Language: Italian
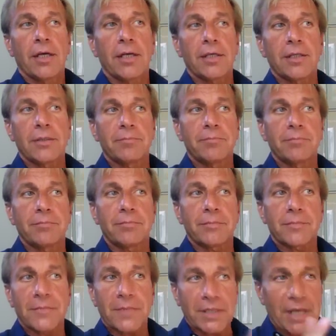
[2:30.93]

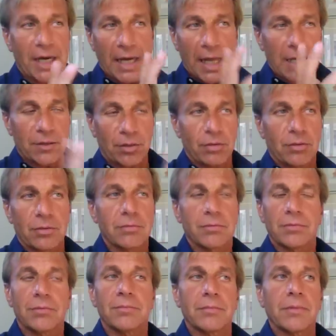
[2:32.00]
ehm, che tra l'altro
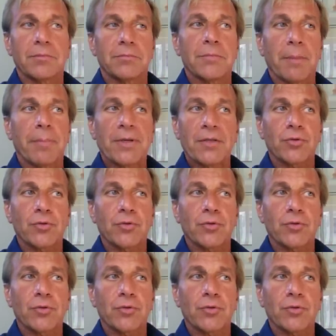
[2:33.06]
è